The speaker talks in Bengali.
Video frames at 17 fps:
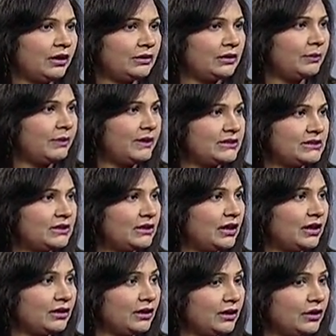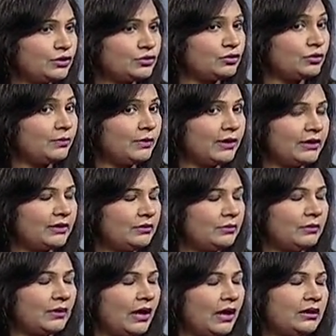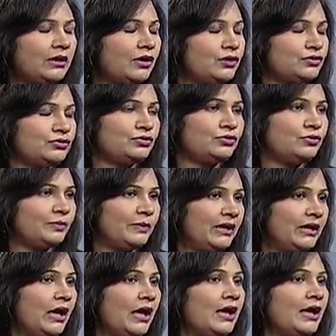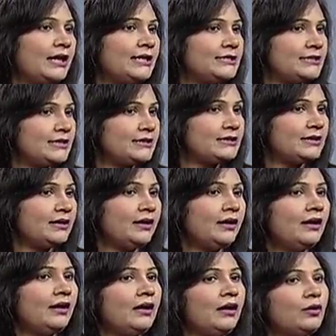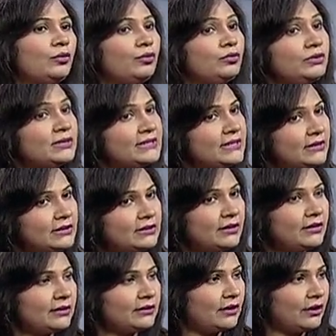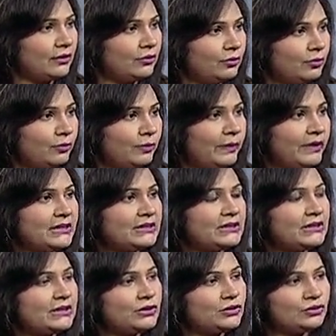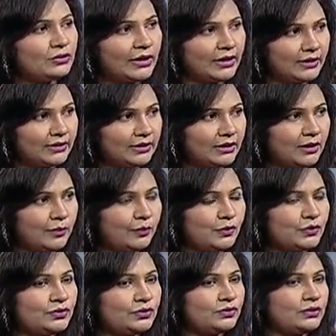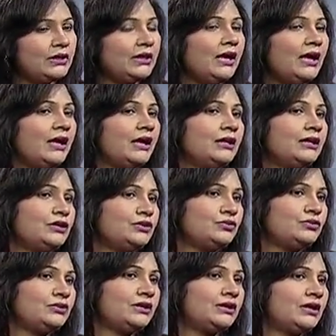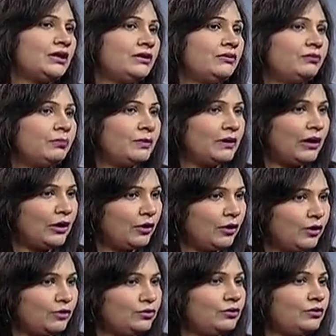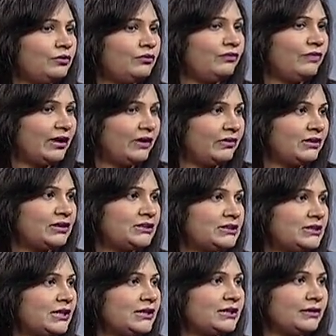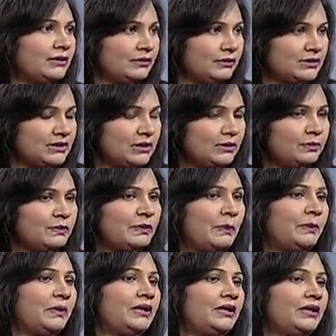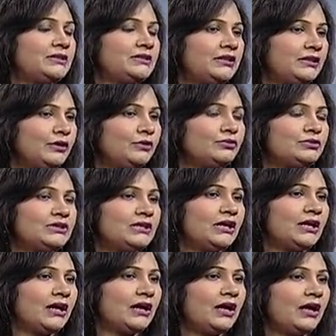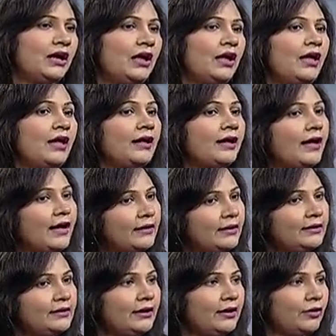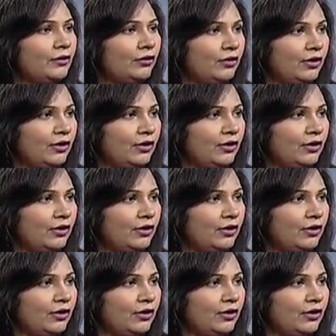একটা ম্যাচিং না থাকার জন্য ব্লাড না দেওয়ার জন্য পারি সেটা কোন সেন্টারে তার করবে সেটার জন্য আগের থেকে প্রস্তুতি কিছুটা তার অর্থ ফাইন্যান্সিয়াল যে ব্যাপারটা সেটা গুছিয়ে রাখা কাকে দিয়ে